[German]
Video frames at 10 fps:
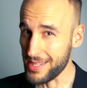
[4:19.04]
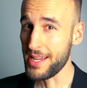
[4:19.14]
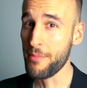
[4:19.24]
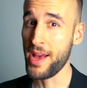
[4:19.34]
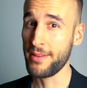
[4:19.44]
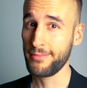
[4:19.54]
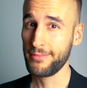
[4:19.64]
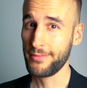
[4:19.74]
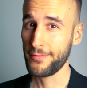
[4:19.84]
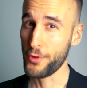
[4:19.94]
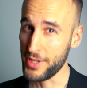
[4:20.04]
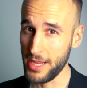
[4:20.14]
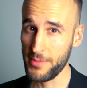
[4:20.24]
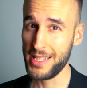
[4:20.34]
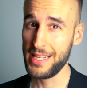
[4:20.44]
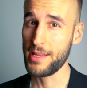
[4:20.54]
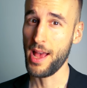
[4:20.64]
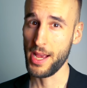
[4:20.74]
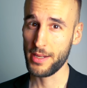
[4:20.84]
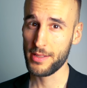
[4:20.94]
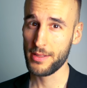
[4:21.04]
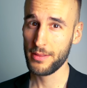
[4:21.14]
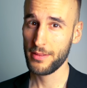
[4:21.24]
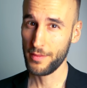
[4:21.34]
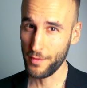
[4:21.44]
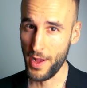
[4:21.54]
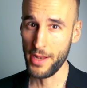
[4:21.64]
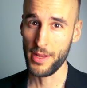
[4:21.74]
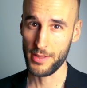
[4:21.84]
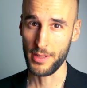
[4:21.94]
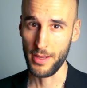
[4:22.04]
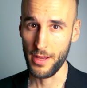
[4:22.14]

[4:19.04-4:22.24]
ist der Mann, vor dem sie diese Angst fallen lassen